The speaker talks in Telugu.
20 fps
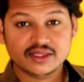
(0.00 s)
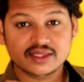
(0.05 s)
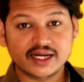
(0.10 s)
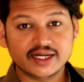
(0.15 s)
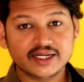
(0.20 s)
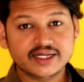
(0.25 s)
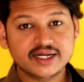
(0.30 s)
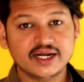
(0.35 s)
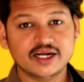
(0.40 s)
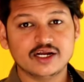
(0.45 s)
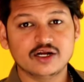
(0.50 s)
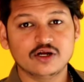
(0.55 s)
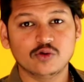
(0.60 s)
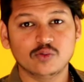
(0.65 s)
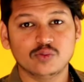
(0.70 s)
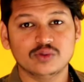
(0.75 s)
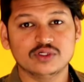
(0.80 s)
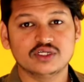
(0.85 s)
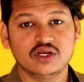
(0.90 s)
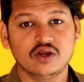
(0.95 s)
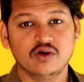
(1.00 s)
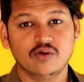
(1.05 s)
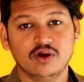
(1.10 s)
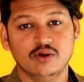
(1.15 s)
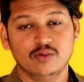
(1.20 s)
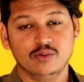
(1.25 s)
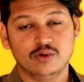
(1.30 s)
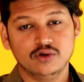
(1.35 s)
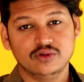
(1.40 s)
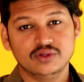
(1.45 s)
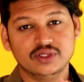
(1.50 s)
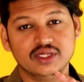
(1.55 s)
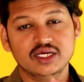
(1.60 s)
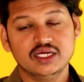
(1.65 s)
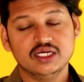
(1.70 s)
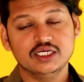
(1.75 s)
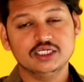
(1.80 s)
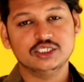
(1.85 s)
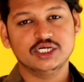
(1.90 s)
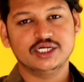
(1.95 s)
థర్టీన్ హండ్రెడ్ రూపీస్లో అవైలబుల్ ఉంది
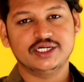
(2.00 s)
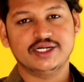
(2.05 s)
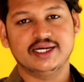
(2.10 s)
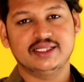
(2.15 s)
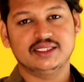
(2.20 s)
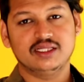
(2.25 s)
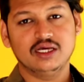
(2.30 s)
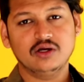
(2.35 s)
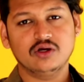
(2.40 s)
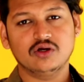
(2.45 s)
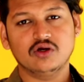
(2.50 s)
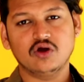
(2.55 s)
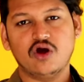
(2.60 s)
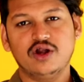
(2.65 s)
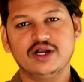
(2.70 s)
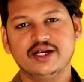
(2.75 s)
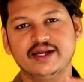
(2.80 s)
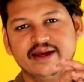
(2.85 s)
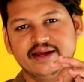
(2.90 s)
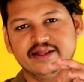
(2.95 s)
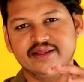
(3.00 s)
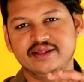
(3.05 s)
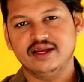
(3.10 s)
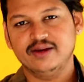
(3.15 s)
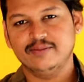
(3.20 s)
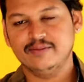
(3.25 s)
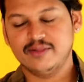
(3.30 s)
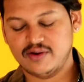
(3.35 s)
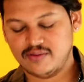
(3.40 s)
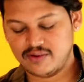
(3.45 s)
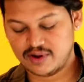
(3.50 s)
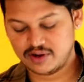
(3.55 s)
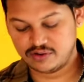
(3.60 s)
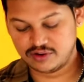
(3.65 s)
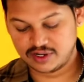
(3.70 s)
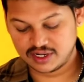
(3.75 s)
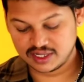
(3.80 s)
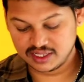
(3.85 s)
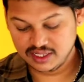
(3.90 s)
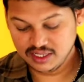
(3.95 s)
ఈ షర్ట్ అయితే క్వాలిటీ అయితే నెంబర్ వన్
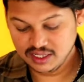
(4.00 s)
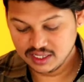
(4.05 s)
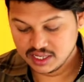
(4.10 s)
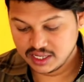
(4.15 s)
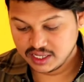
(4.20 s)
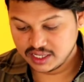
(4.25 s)
ఉంటుంది